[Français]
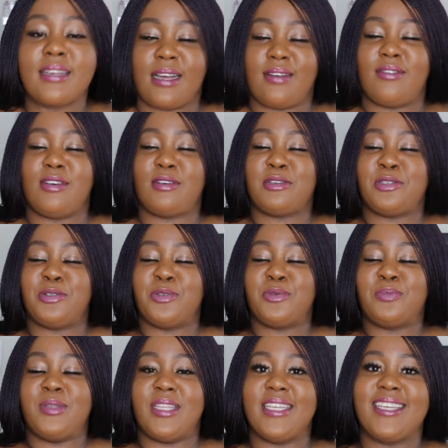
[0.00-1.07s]
avant que je
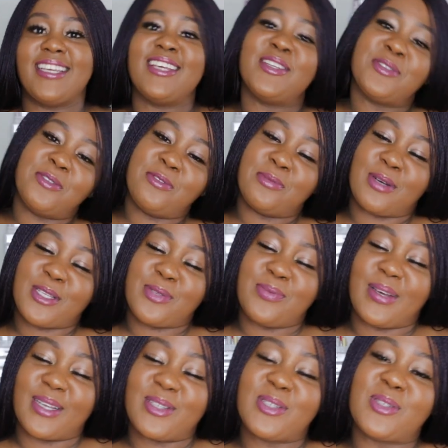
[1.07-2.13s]
n'oublie, suivez-moi sur
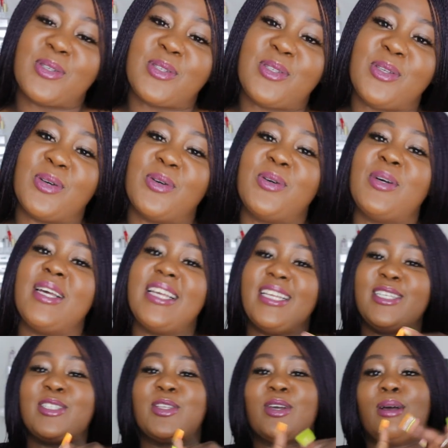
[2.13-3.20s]
mes réseaux sociaux,
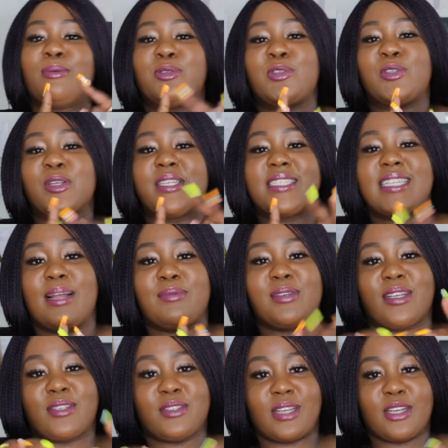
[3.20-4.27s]
Instagram, Twitter,
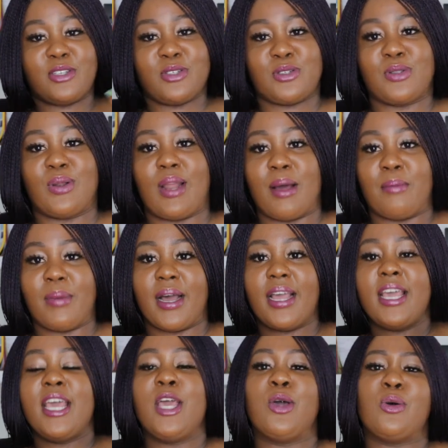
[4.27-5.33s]
Snapchat, je juste là en bas.
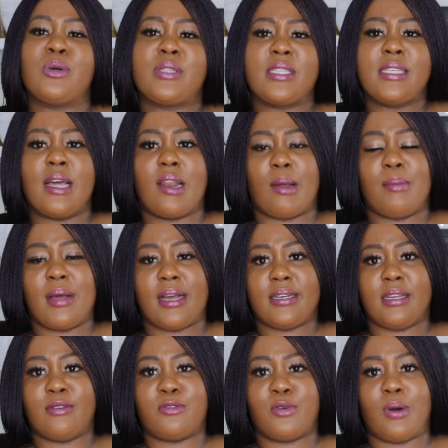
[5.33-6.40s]
Et aussi dans la barre
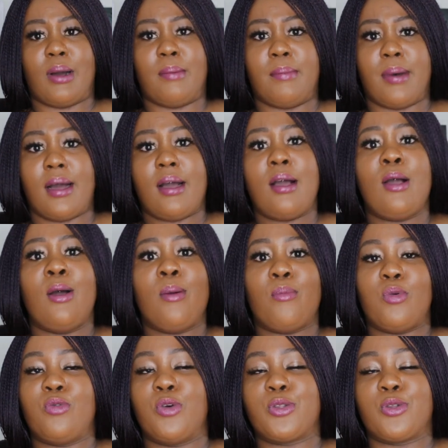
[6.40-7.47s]
d'infos en bas
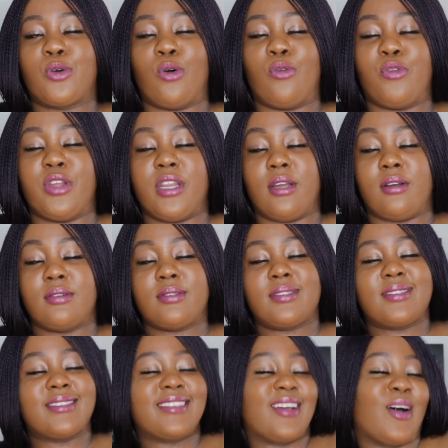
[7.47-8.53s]
pour votre
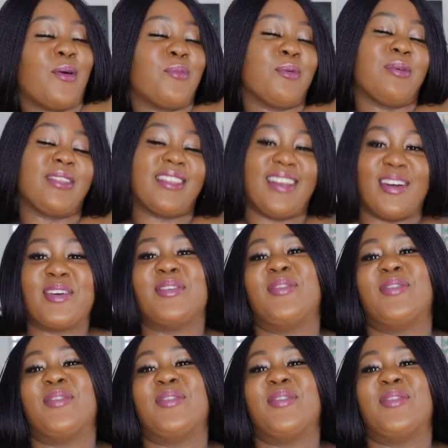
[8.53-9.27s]
convenience on peut maintenant